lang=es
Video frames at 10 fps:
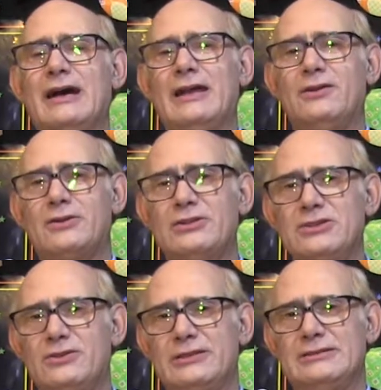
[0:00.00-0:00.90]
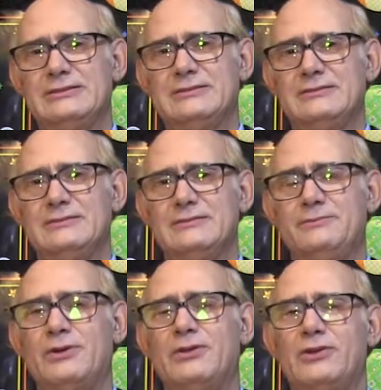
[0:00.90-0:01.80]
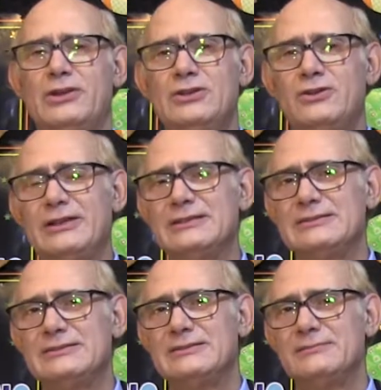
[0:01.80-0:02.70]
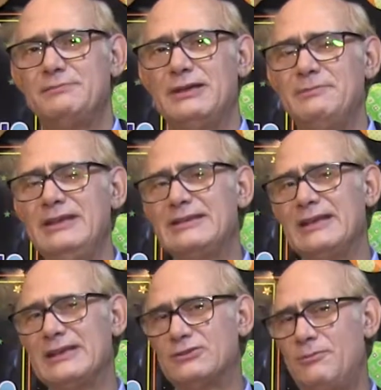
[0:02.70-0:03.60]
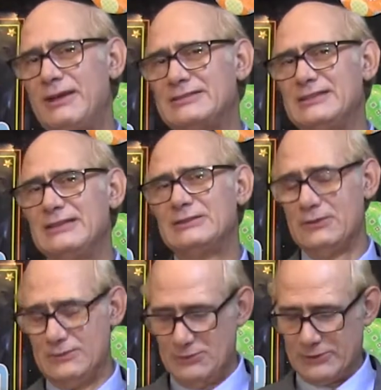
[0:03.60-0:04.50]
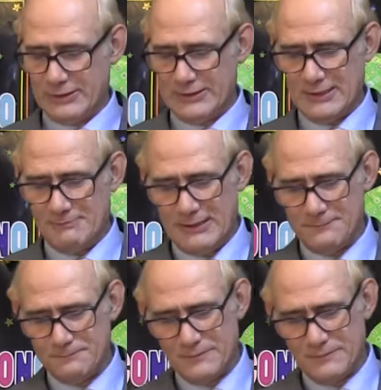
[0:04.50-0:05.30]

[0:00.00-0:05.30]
a los riñones, porque los riñones permiten que tome asiento lo que llama